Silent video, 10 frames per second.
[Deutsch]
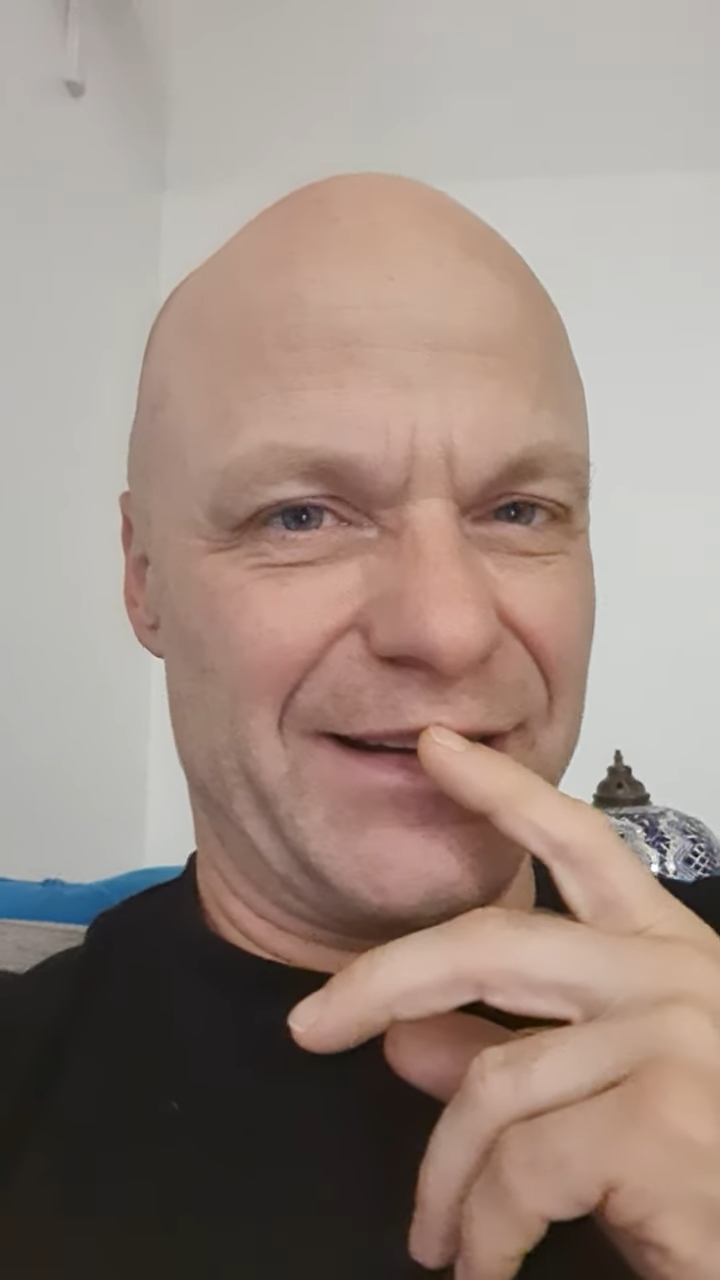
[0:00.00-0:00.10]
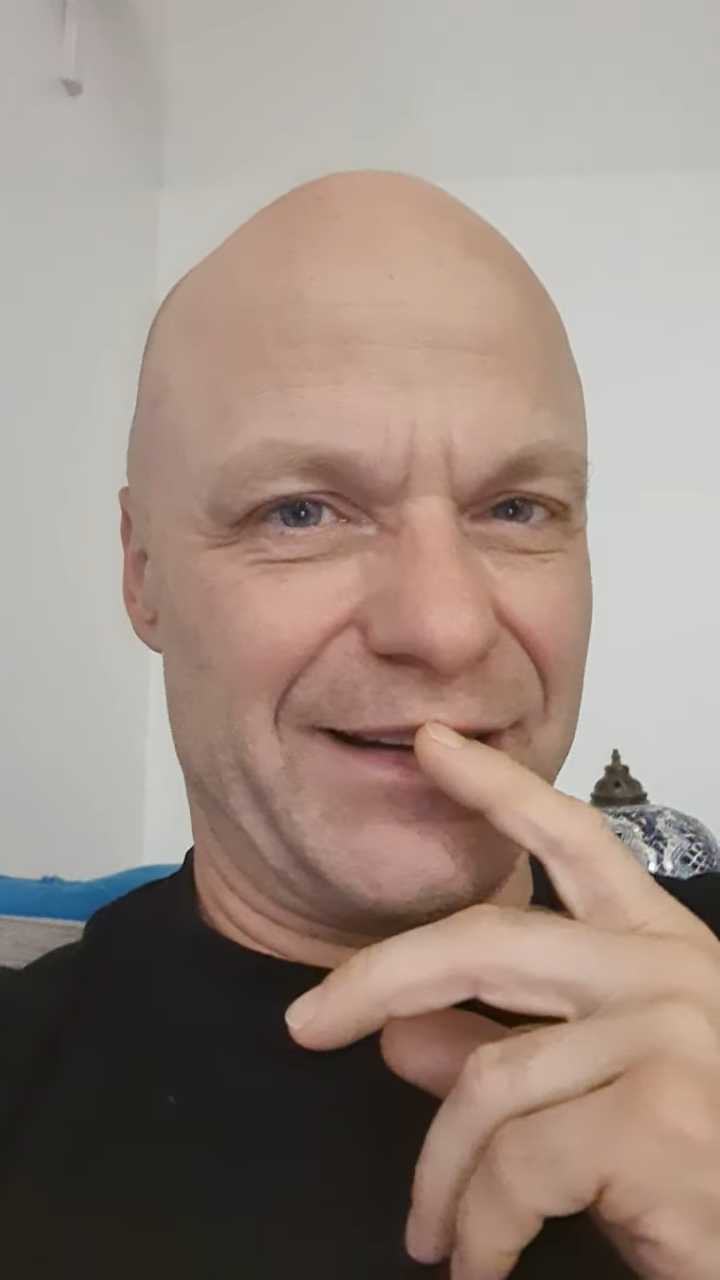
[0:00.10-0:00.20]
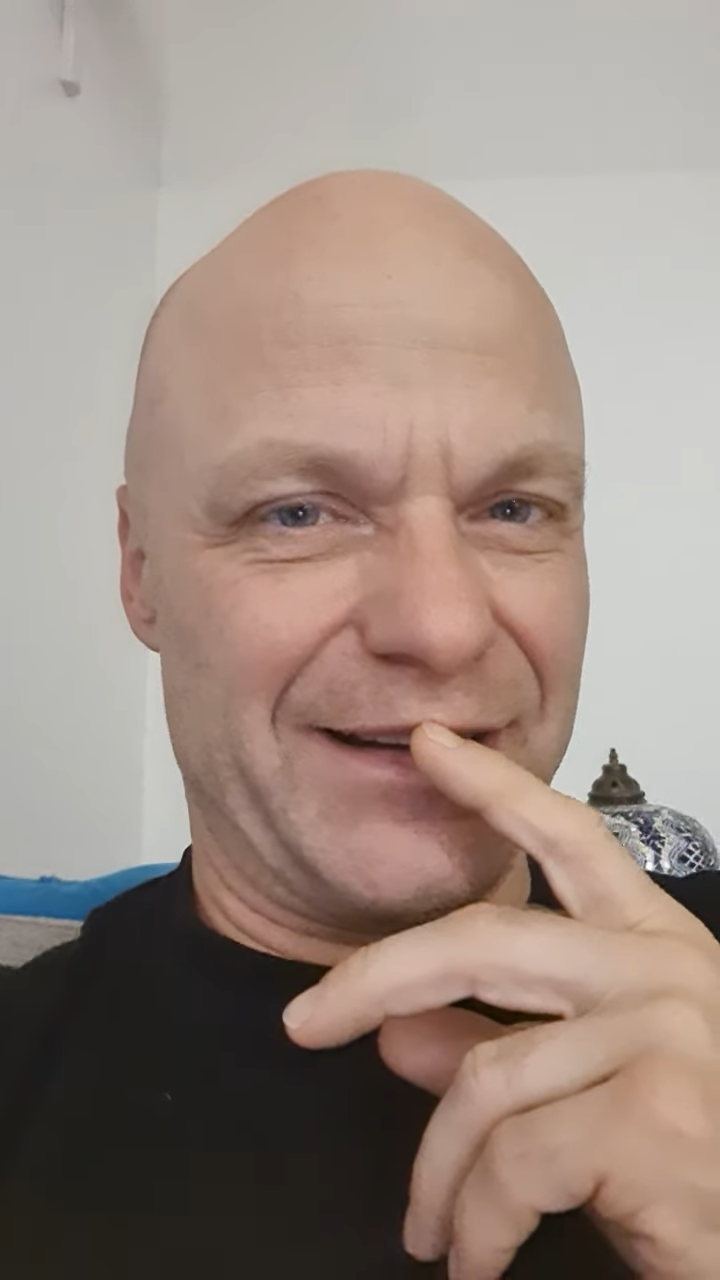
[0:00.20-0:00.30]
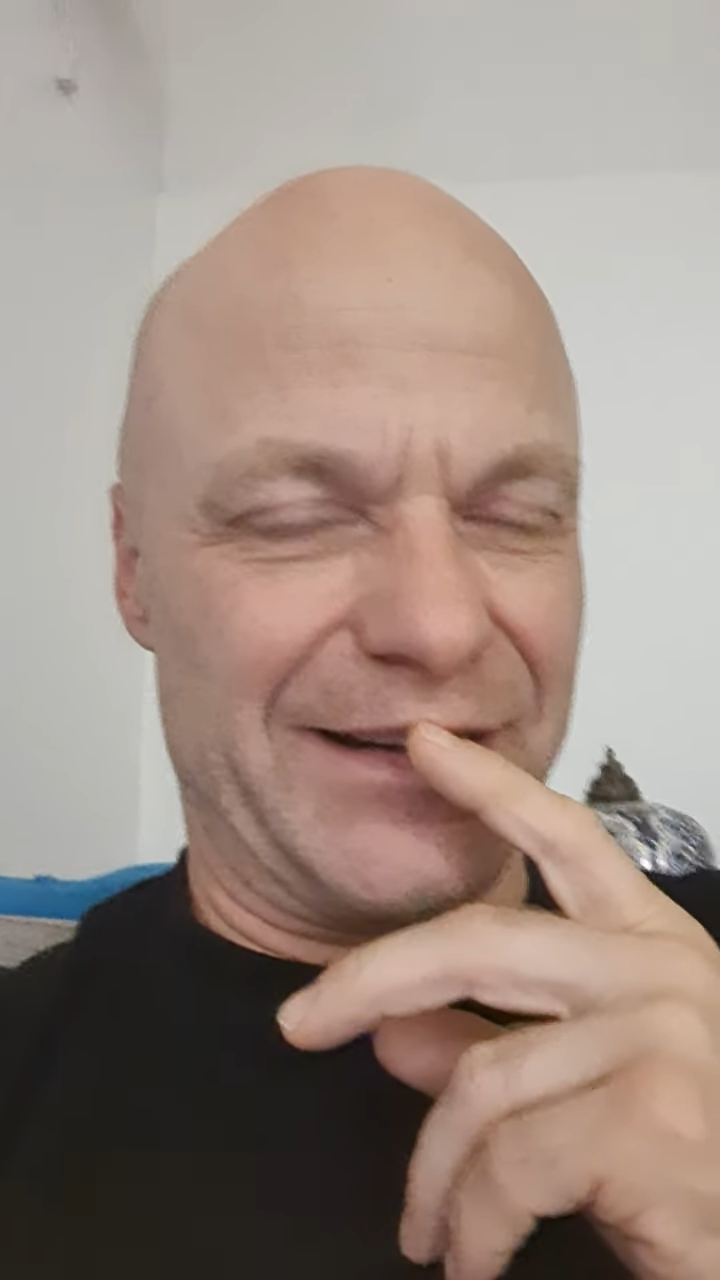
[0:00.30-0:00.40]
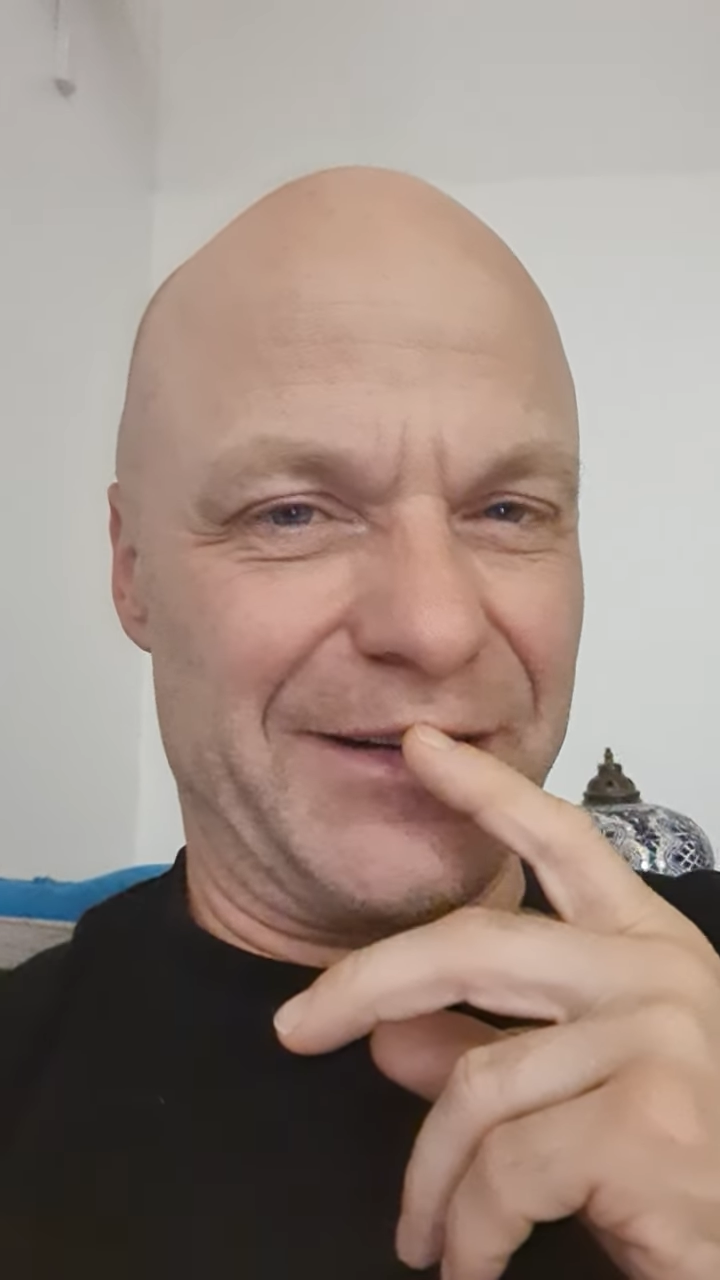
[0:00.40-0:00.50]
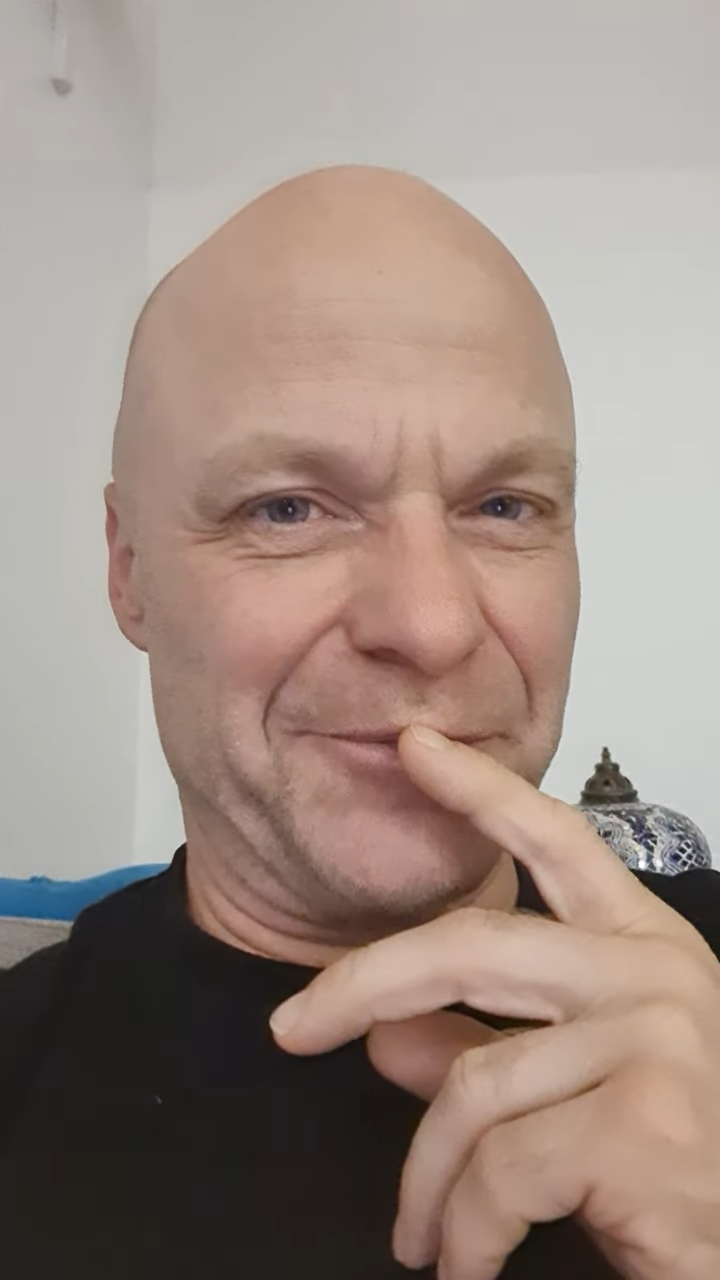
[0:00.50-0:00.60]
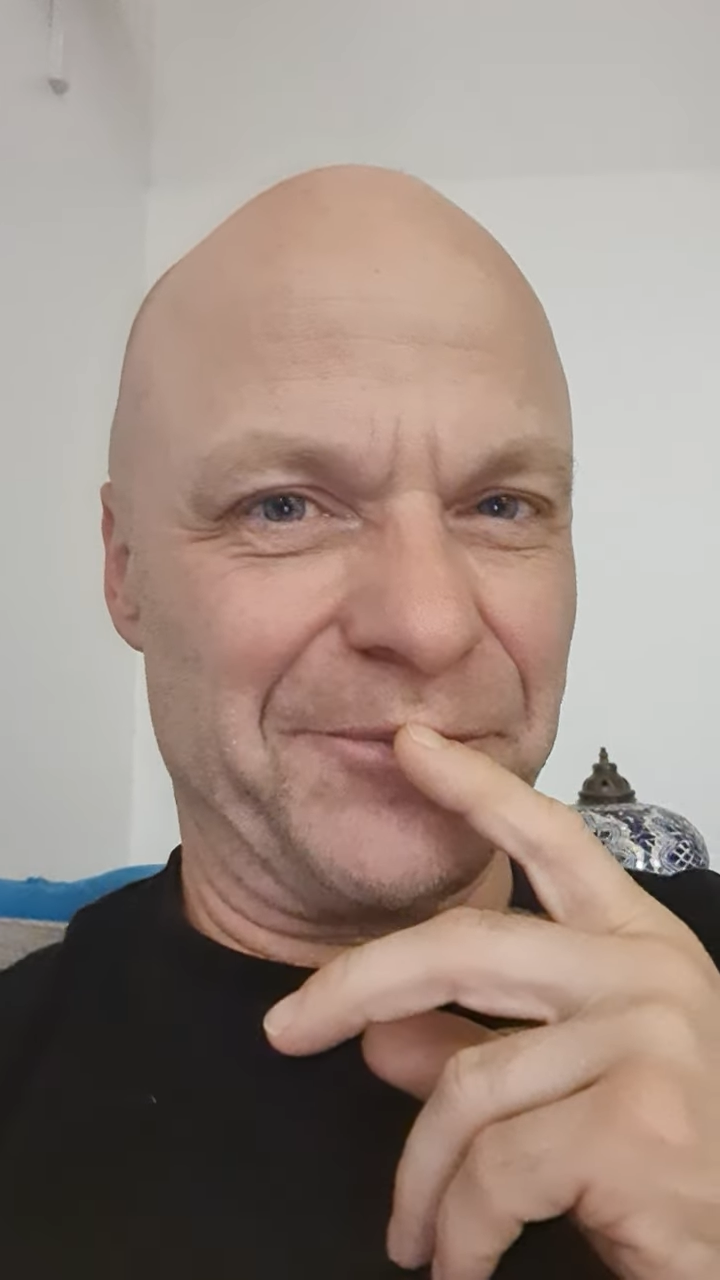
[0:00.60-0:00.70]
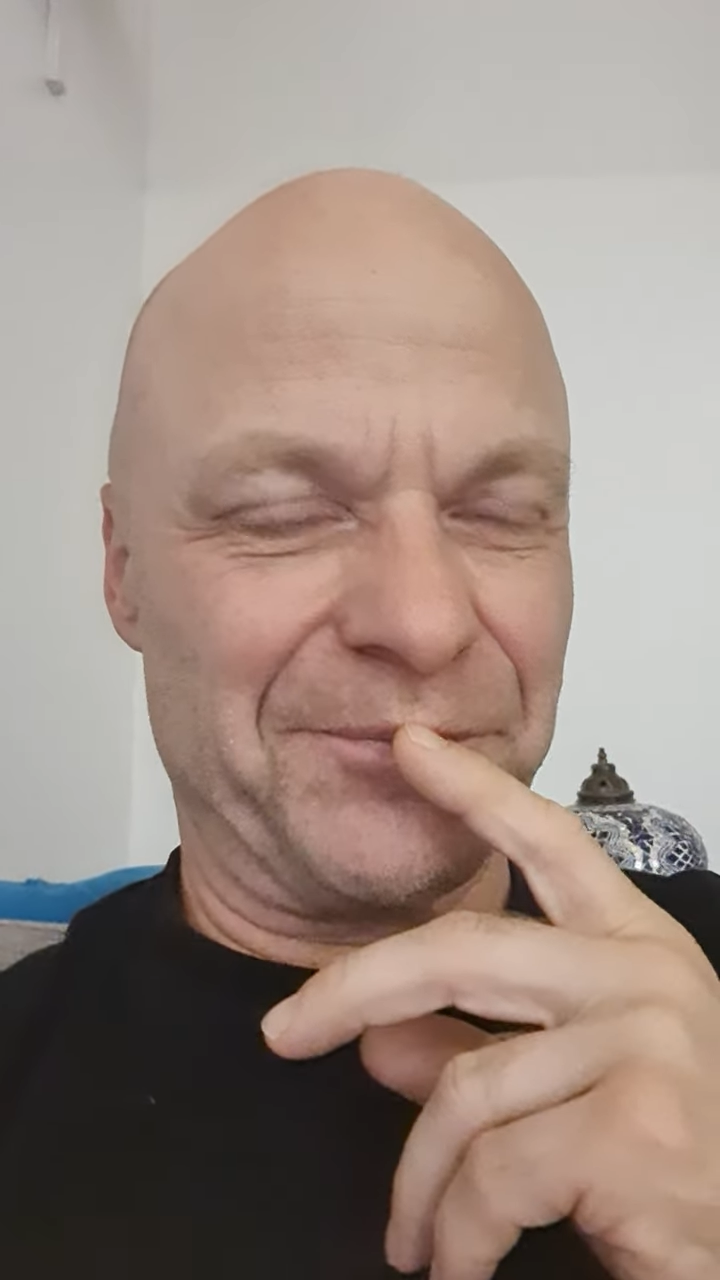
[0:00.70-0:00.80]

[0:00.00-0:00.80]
äh,